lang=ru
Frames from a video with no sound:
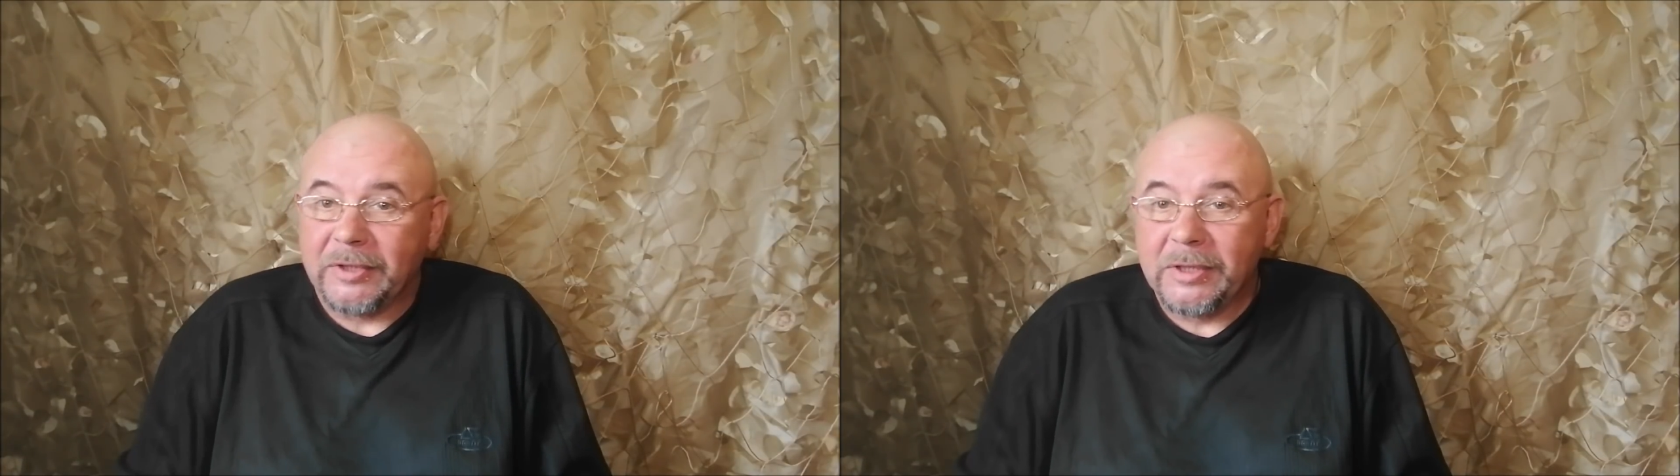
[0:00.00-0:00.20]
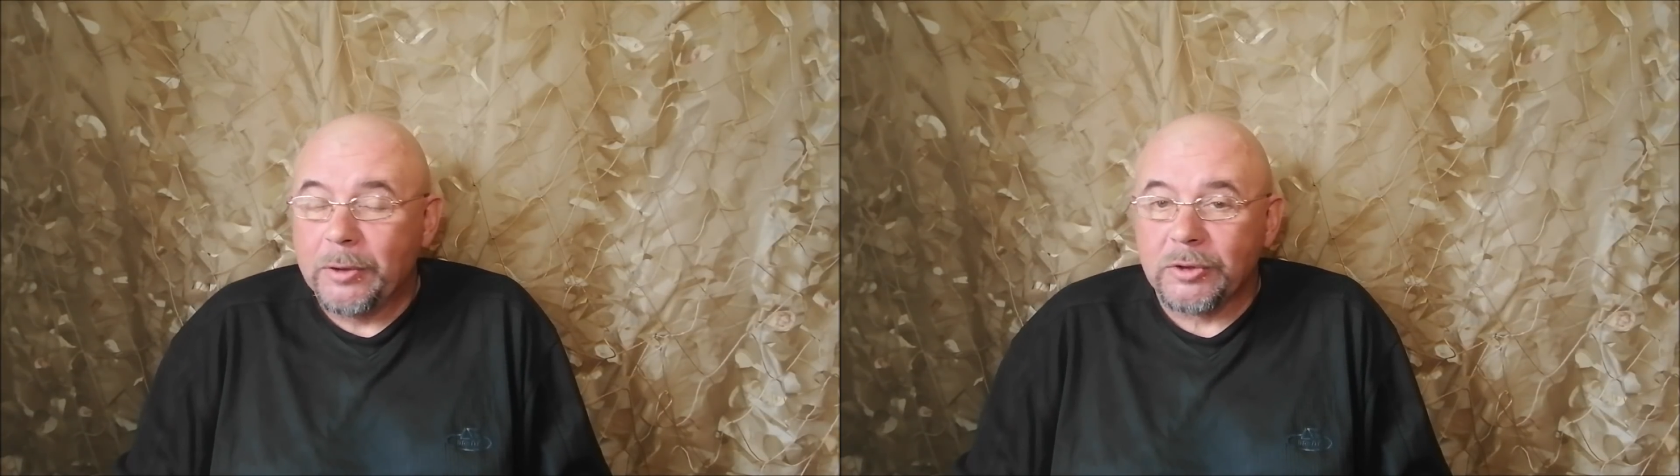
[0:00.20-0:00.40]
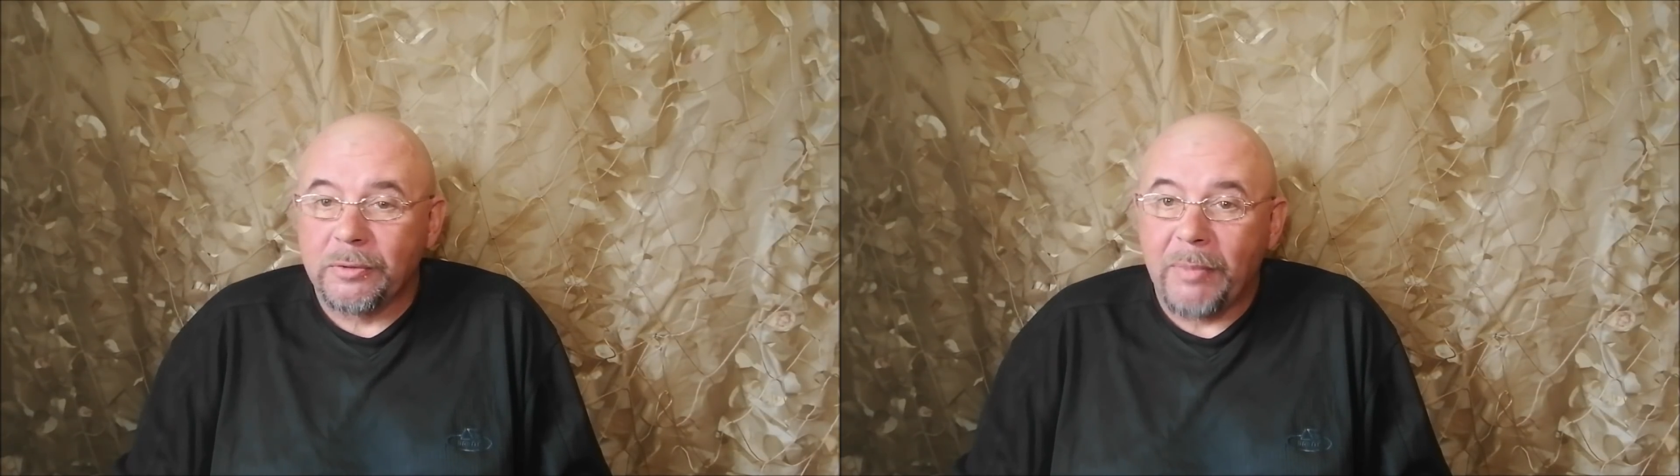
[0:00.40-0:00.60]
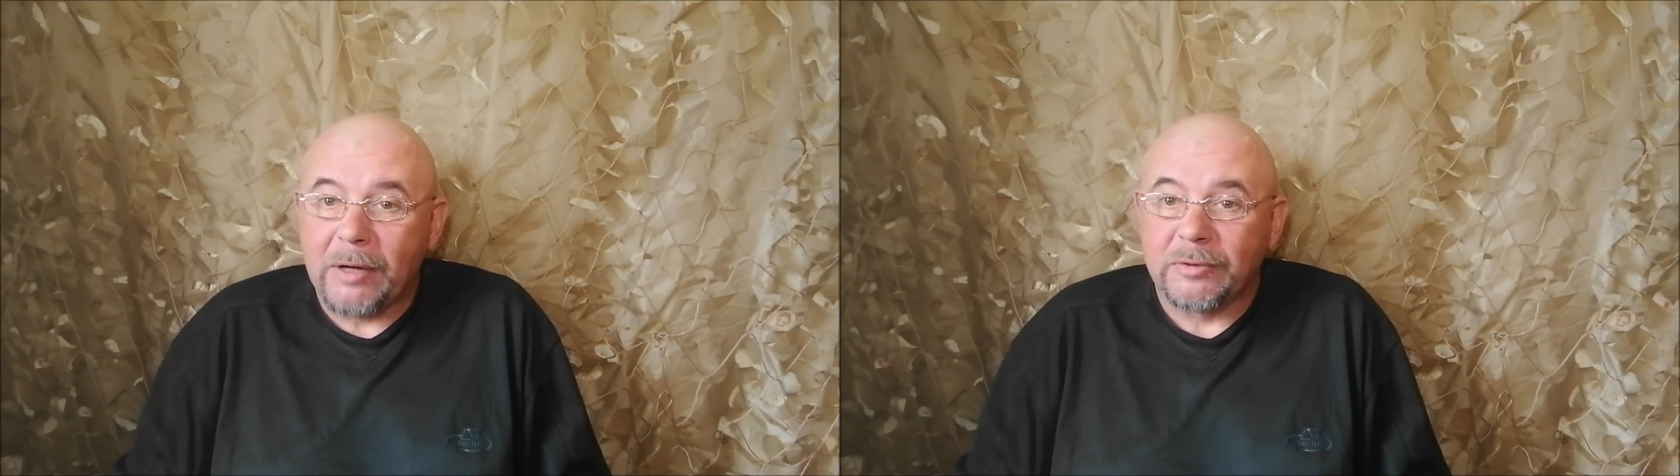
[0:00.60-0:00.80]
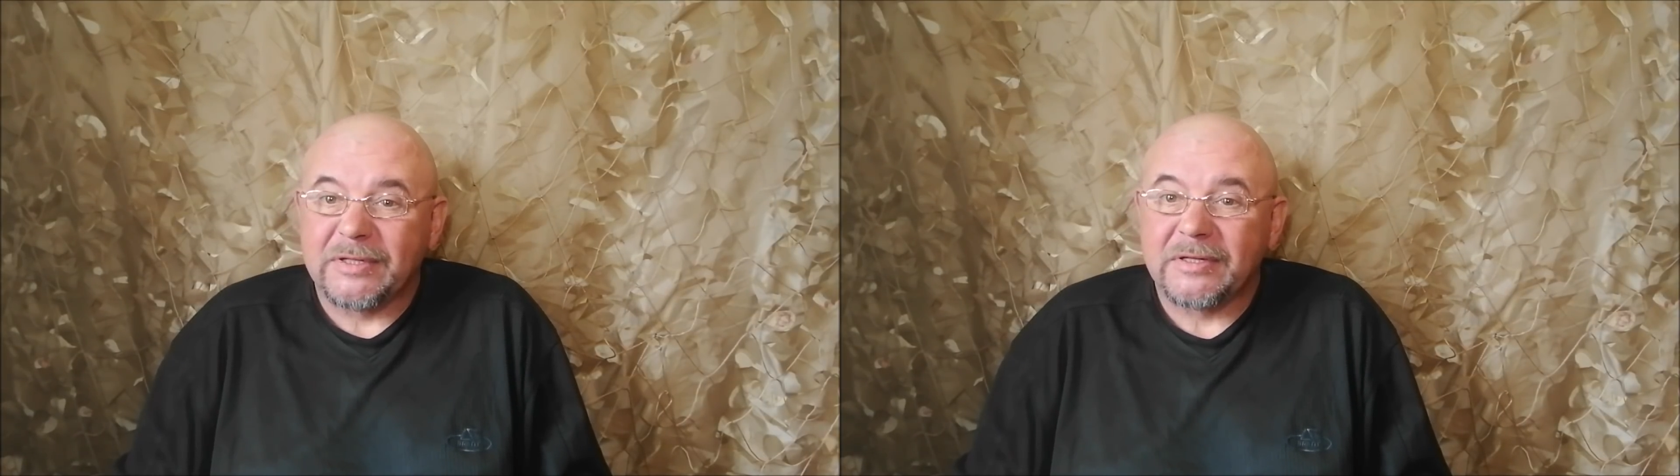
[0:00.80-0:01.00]
ты не должен
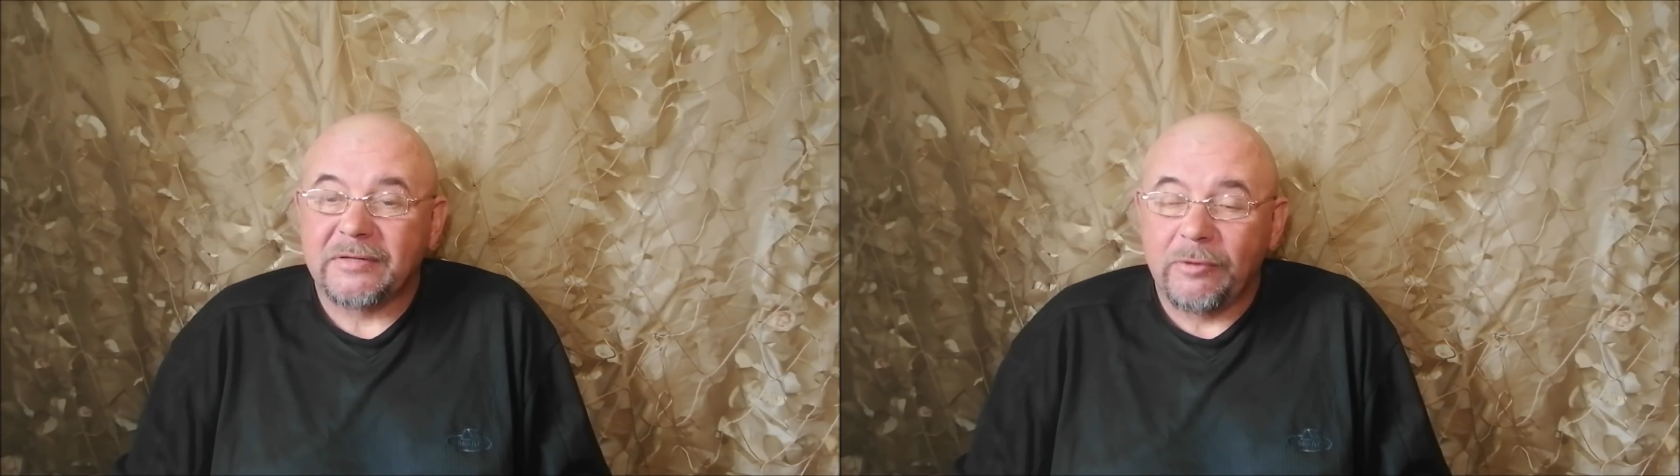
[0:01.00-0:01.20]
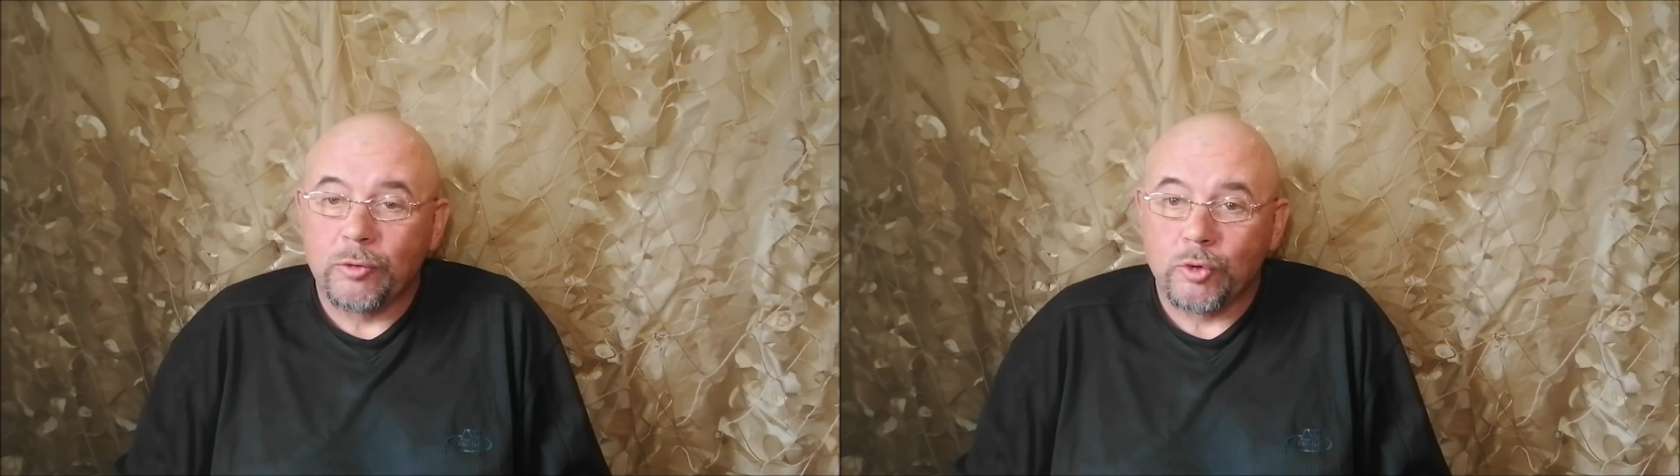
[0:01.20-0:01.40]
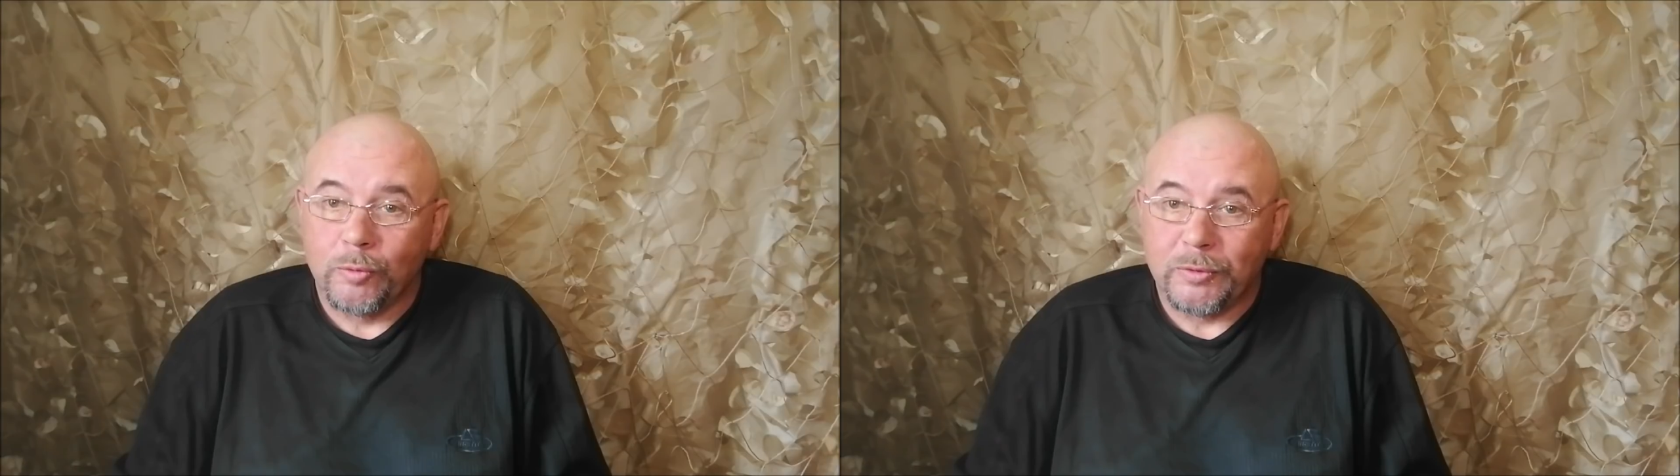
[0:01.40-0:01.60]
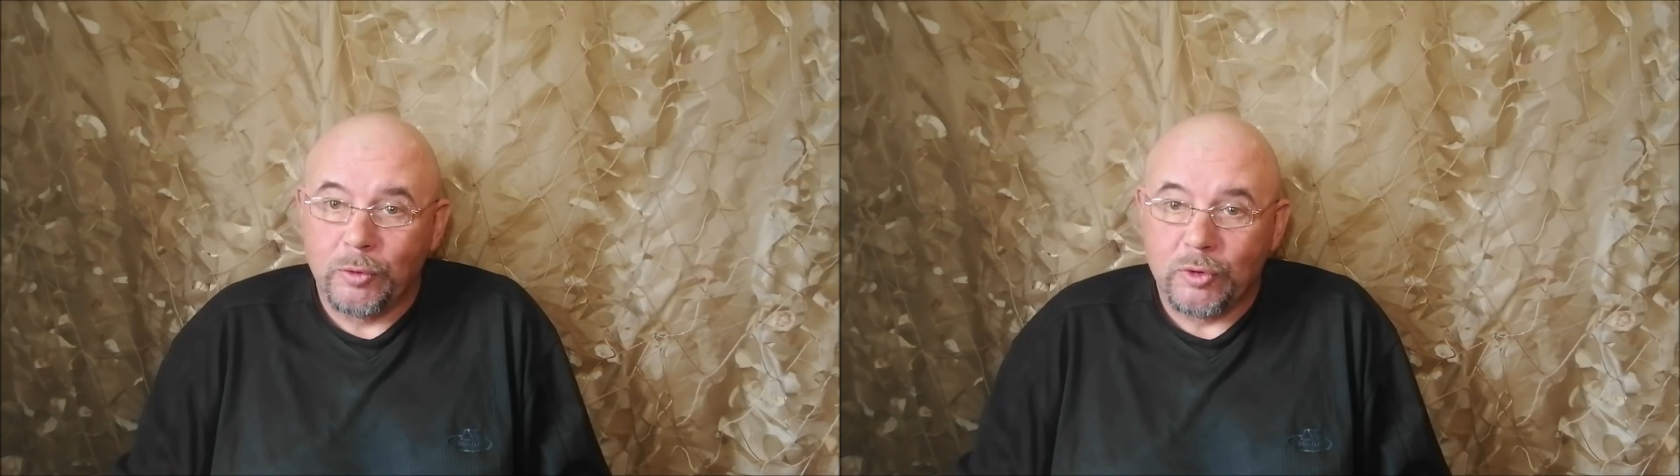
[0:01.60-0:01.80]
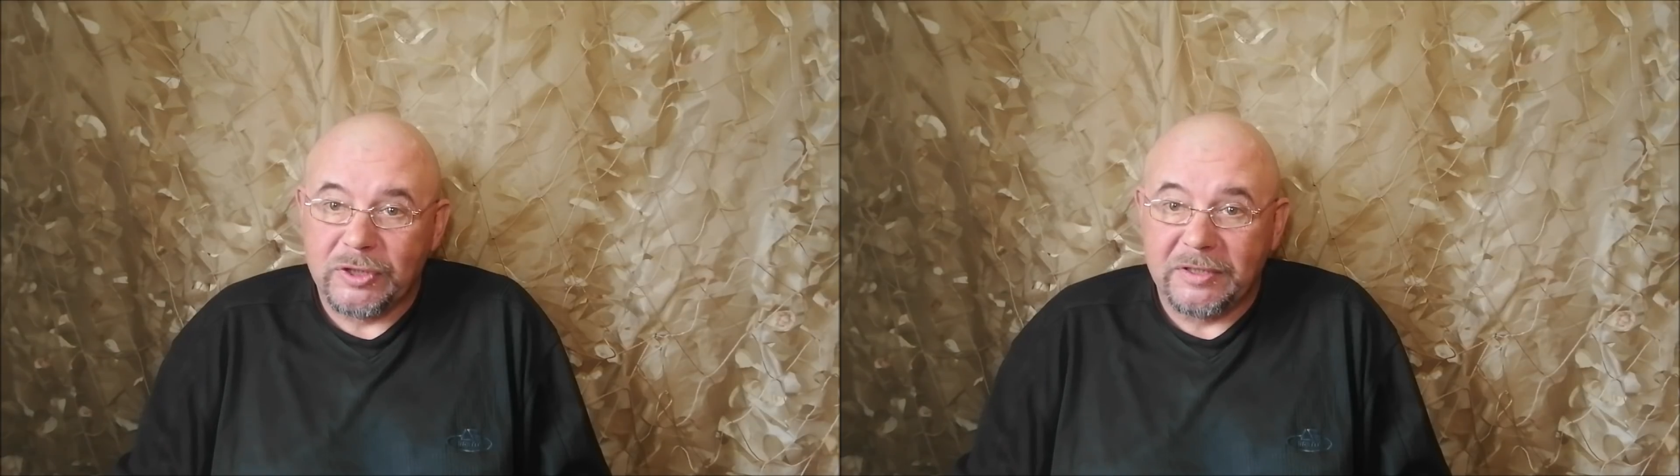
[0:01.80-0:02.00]
бороться за свою
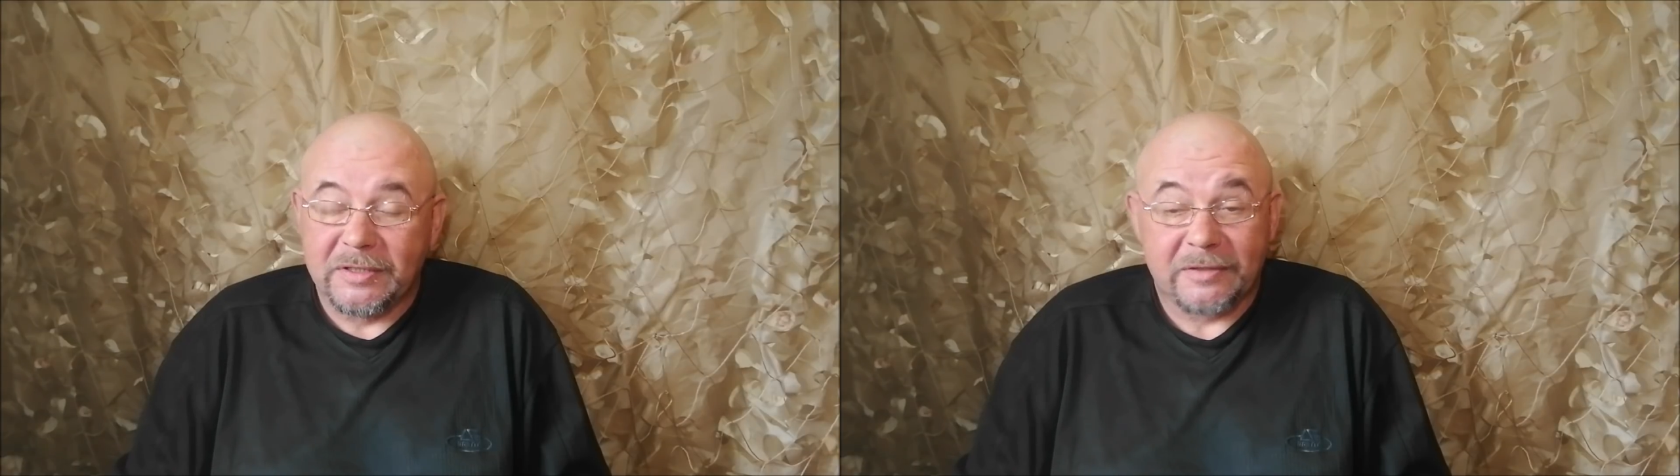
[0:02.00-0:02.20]
собственную жизнь,